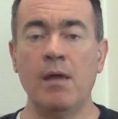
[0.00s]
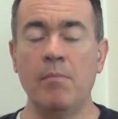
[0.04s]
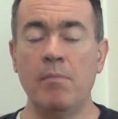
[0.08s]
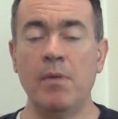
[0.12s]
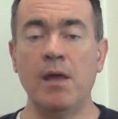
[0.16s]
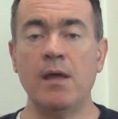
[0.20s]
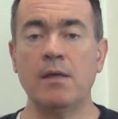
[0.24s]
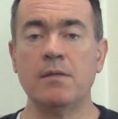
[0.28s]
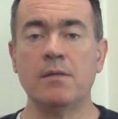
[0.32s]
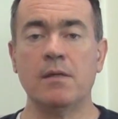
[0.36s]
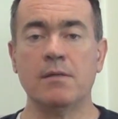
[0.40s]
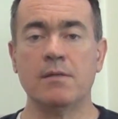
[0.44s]

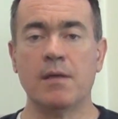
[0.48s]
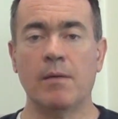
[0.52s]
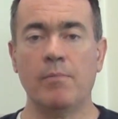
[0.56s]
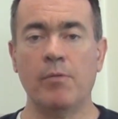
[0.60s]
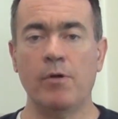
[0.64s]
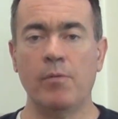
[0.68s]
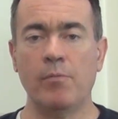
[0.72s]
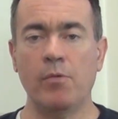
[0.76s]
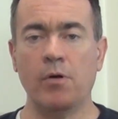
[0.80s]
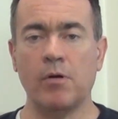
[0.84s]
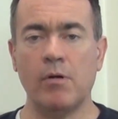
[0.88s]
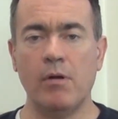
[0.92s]
aimer, c'est
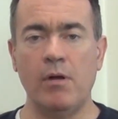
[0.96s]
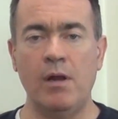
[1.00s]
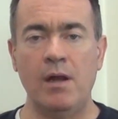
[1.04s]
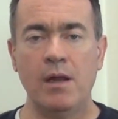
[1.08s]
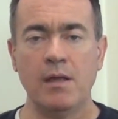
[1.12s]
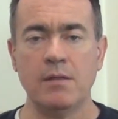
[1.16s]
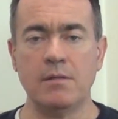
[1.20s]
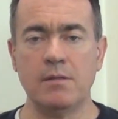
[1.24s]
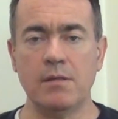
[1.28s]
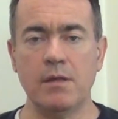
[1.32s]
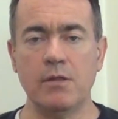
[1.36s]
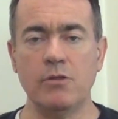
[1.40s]
simplement
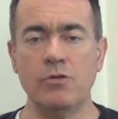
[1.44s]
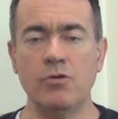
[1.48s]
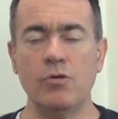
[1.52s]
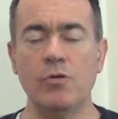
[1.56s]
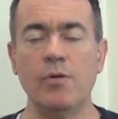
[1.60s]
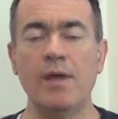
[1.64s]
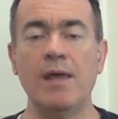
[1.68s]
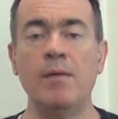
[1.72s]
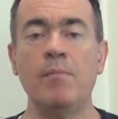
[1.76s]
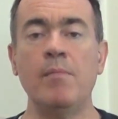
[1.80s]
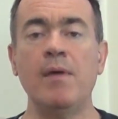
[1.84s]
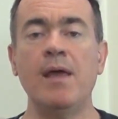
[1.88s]
laisser
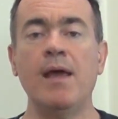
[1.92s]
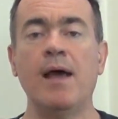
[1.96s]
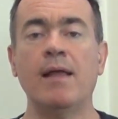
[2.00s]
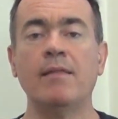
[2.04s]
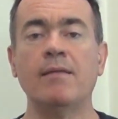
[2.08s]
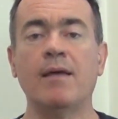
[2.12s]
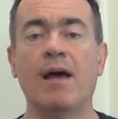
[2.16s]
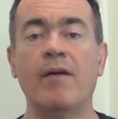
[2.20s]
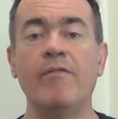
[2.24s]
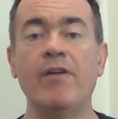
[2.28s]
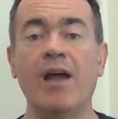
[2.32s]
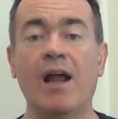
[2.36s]
Dieu aimer à
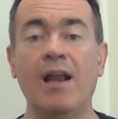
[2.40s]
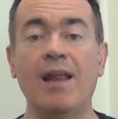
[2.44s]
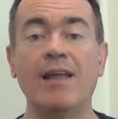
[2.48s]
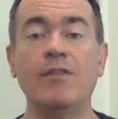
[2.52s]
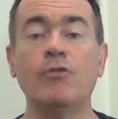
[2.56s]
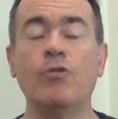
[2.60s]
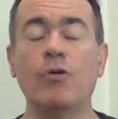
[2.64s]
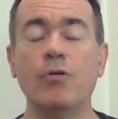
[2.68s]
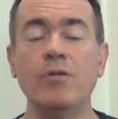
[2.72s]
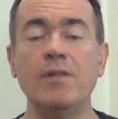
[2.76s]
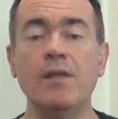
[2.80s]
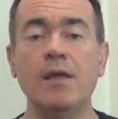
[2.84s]
travers
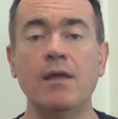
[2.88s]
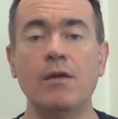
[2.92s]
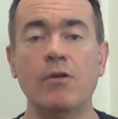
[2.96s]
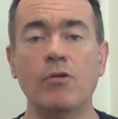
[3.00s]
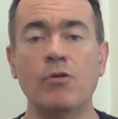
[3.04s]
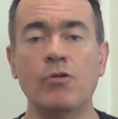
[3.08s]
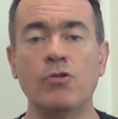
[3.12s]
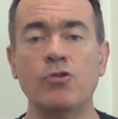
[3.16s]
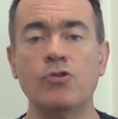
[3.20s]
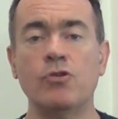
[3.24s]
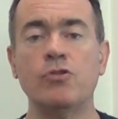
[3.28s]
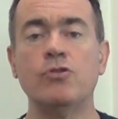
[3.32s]
l'être
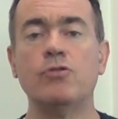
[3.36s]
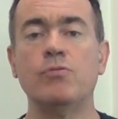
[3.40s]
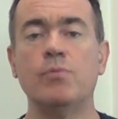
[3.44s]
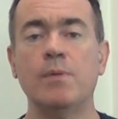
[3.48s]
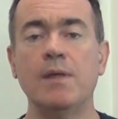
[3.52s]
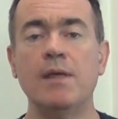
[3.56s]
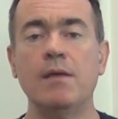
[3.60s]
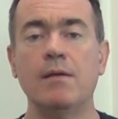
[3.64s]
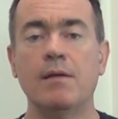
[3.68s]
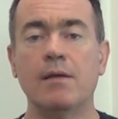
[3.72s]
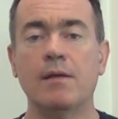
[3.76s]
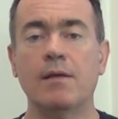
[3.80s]
unique que je
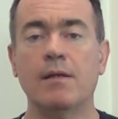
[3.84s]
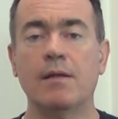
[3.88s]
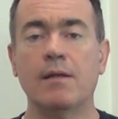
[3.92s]
suis,